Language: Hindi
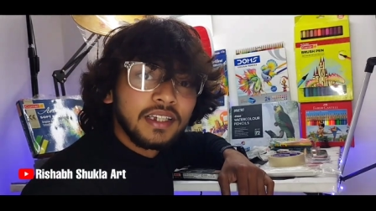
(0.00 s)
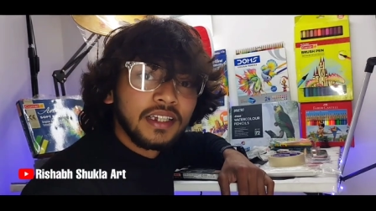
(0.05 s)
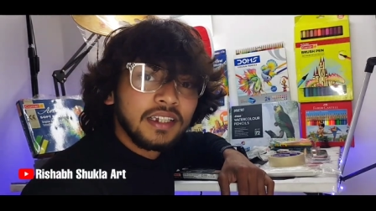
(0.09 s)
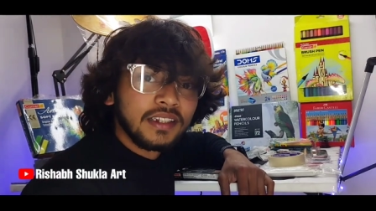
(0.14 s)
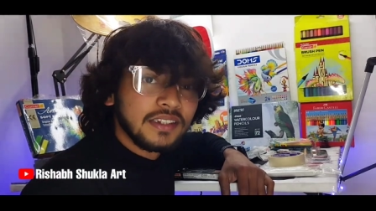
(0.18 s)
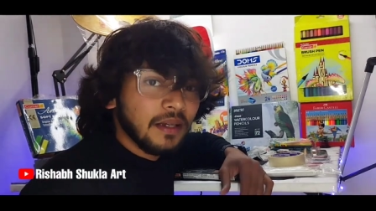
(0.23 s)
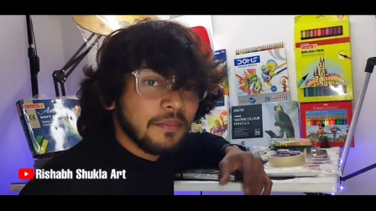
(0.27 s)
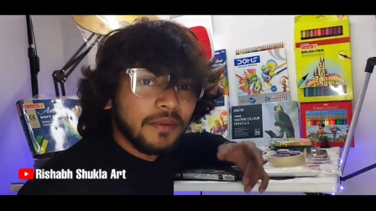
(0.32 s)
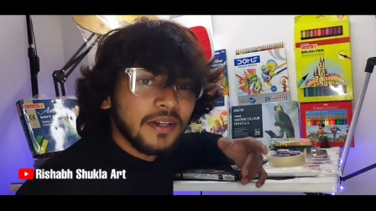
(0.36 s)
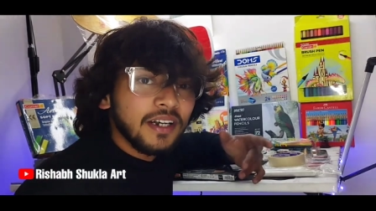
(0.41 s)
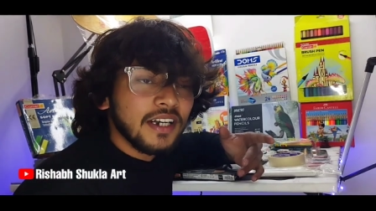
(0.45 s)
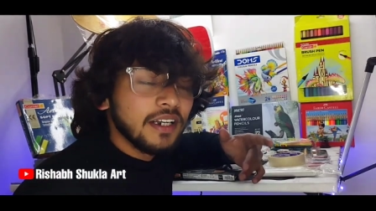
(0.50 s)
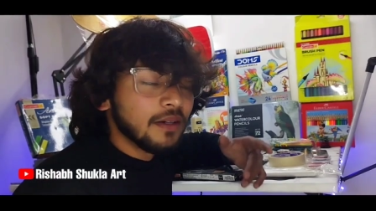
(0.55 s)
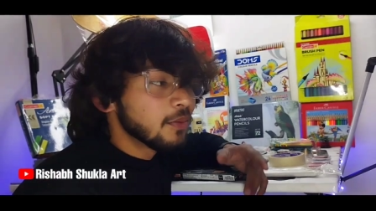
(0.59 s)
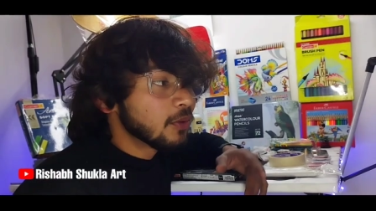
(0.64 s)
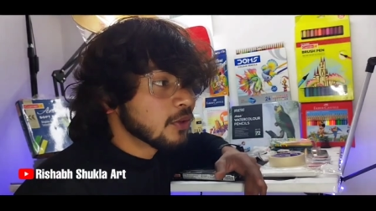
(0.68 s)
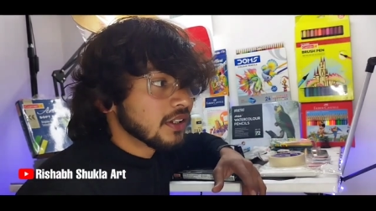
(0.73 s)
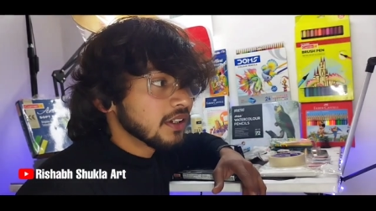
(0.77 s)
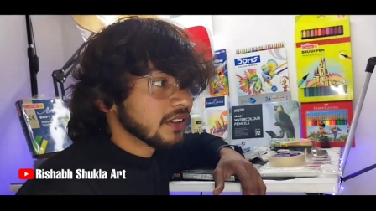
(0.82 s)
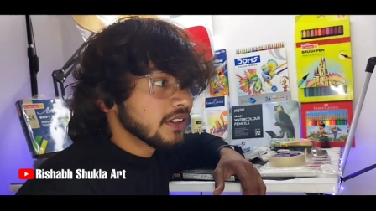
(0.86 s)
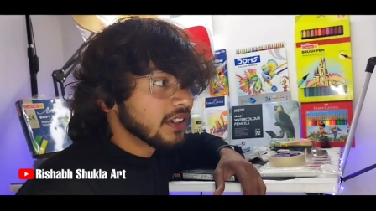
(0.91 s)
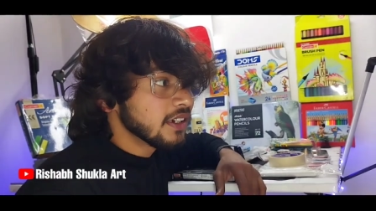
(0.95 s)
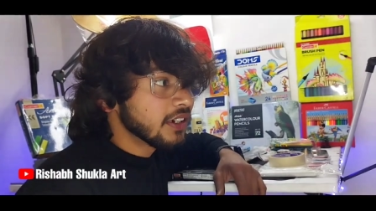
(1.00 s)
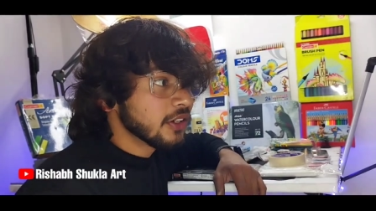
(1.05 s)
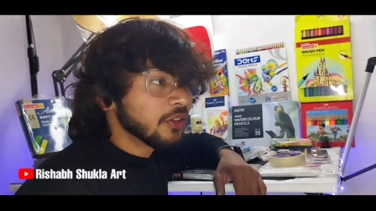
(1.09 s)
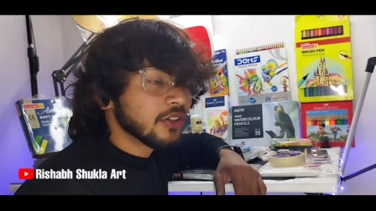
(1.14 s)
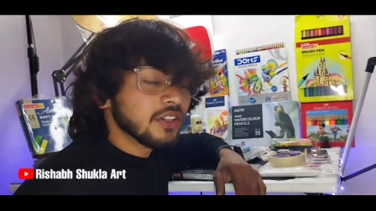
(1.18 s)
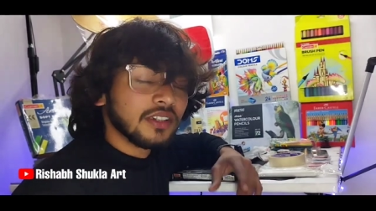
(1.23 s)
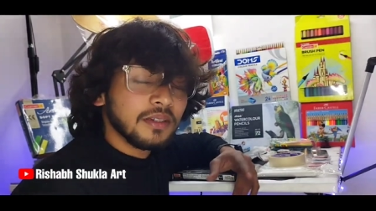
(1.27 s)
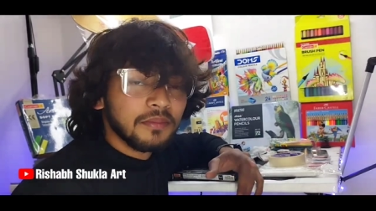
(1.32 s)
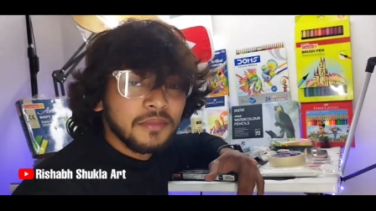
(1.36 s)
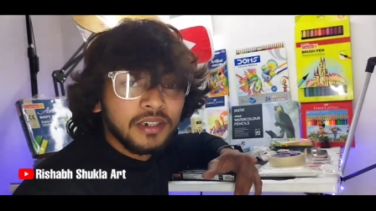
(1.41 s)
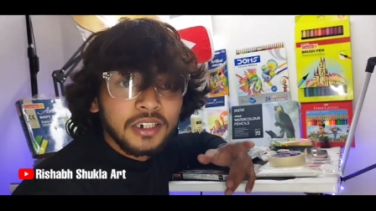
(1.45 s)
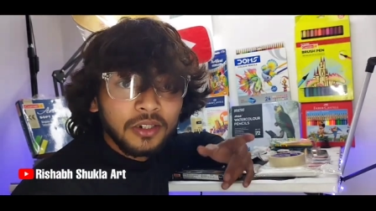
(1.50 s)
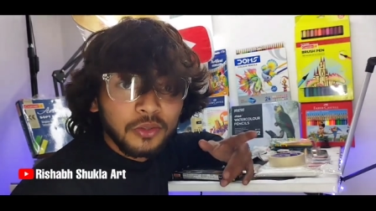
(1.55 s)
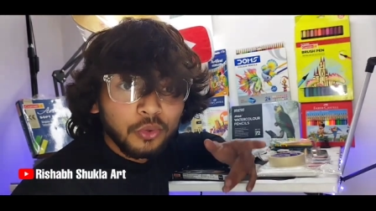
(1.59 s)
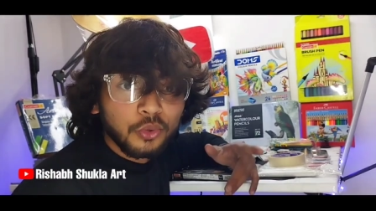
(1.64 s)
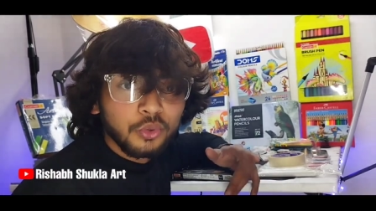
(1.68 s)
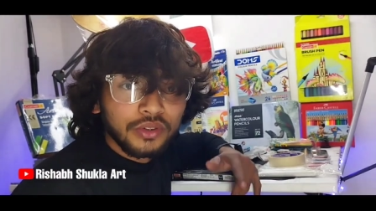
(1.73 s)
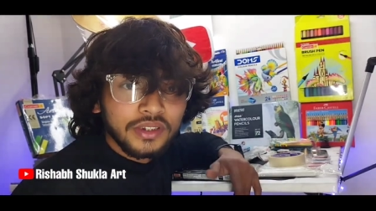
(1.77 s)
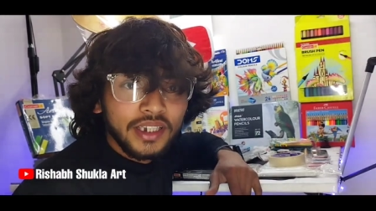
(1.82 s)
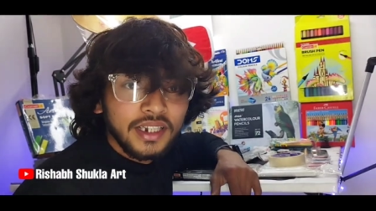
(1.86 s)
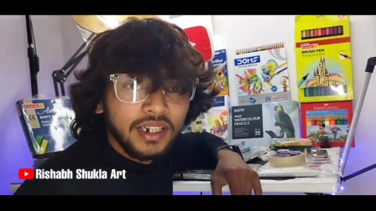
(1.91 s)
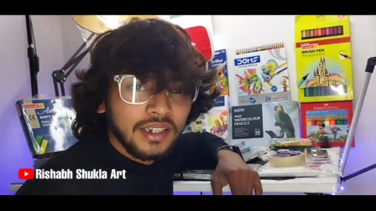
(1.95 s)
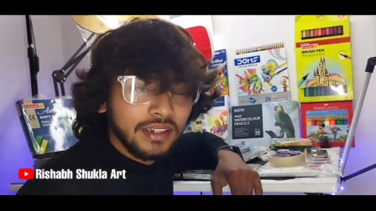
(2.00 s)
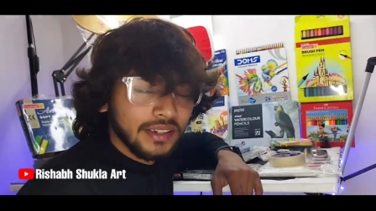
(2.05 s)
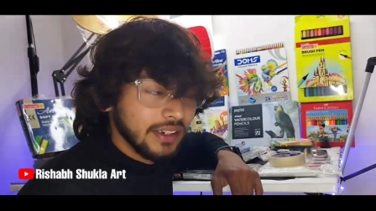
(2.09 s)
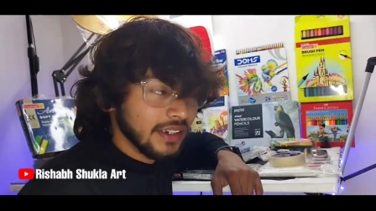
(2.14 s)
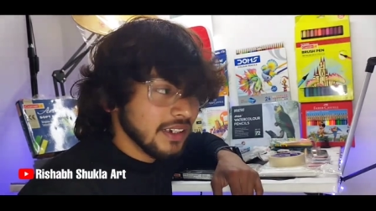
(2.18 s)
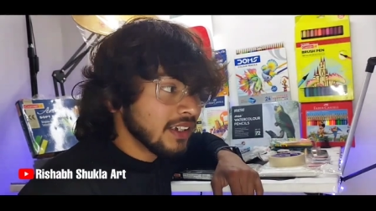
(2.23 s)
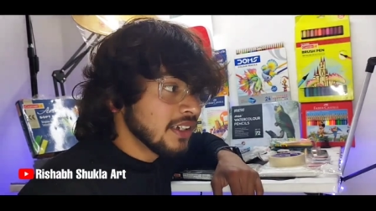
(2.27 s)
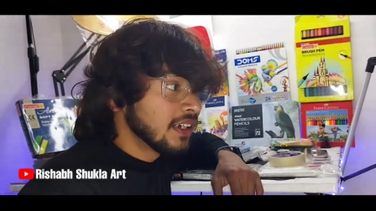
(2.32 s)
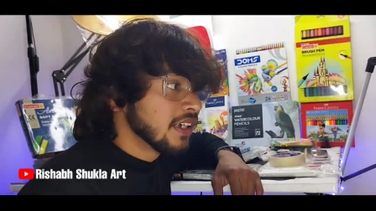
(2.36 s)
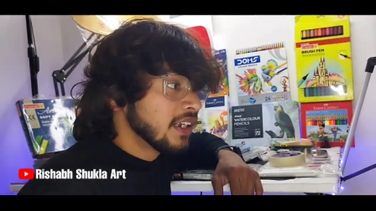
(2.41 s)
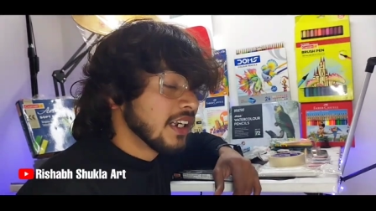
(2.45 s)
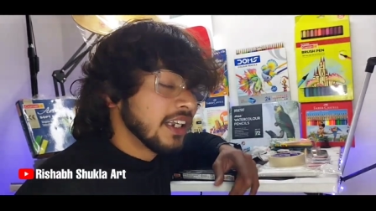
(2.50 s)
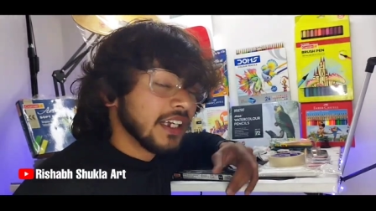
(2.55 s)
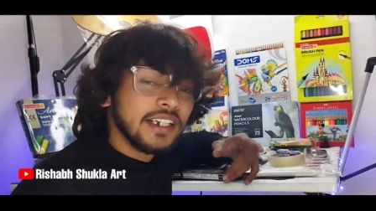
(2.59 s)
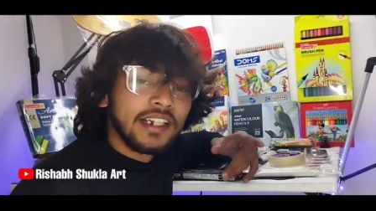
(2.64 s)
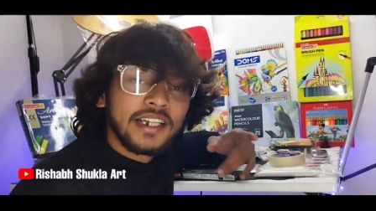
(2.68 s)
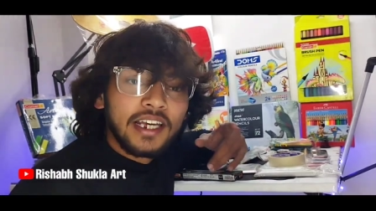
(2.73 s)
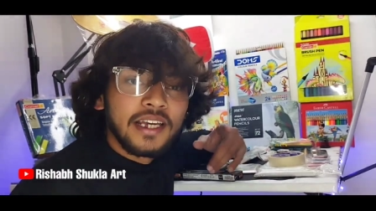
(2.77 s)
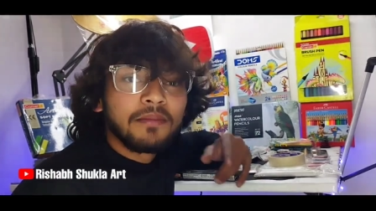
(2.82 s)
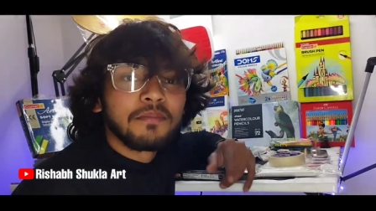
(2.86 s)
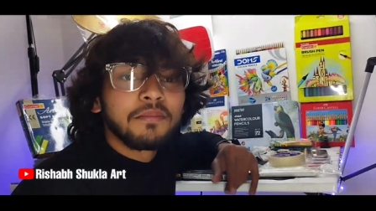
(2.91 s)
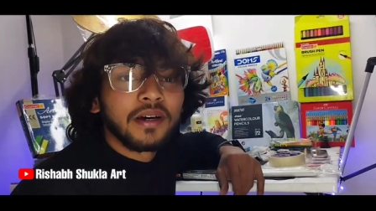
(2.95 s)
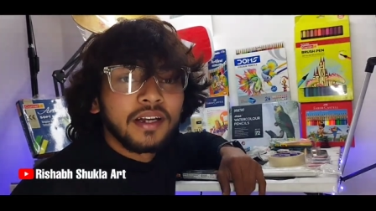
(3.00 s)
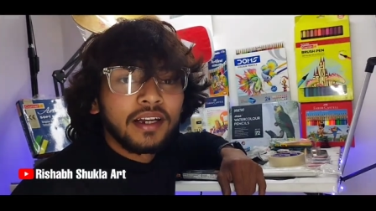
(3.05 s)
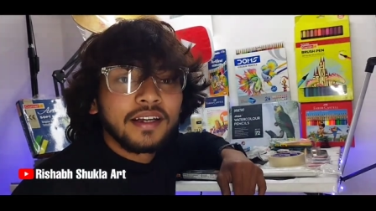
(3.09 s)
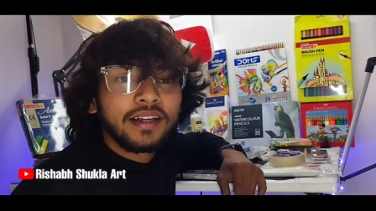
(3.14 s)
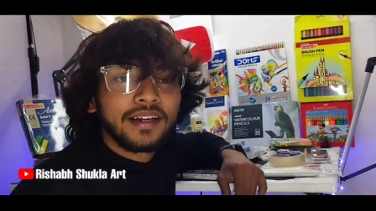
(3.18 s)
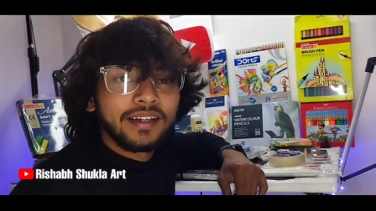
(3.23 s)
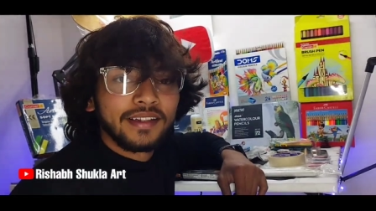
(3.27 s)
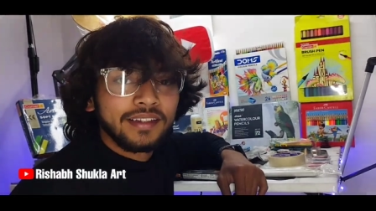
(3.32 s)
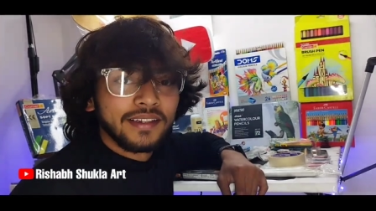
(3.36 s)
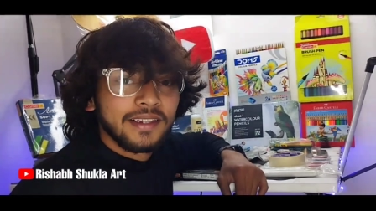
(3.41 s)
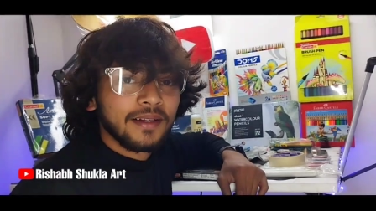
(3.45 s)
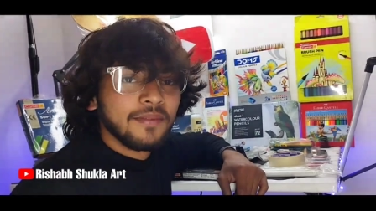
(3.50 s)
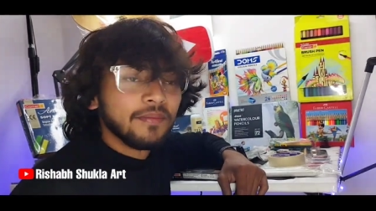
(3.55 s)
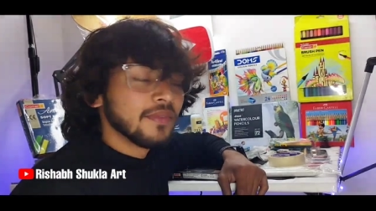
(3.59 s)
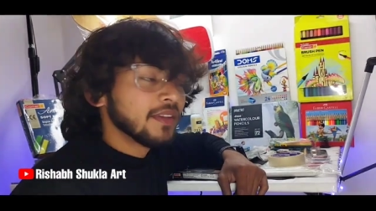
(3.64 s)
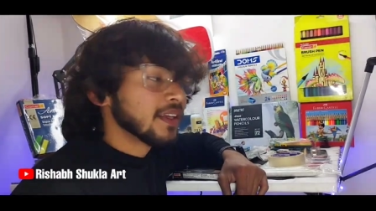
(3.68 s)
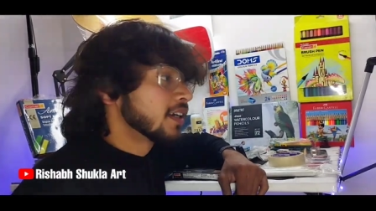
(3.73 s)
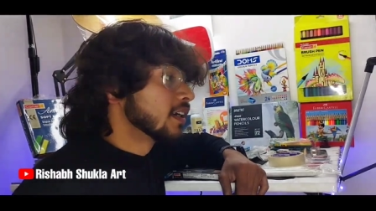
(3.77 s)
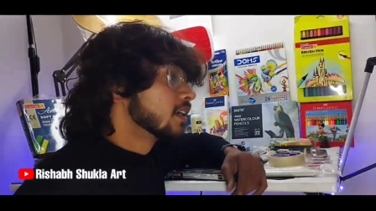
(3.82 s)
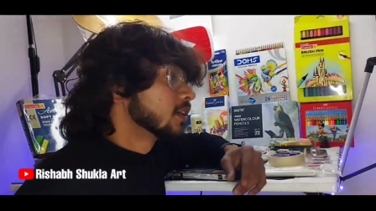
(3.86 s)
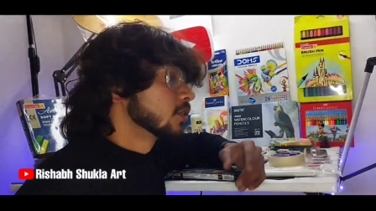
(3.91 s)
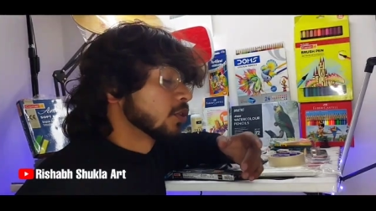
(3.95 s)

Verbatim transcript: तो ये सपना नहीं भूल सकते क्योंकि सपने टूटते रहते हैं लेकिन एम बना रहता है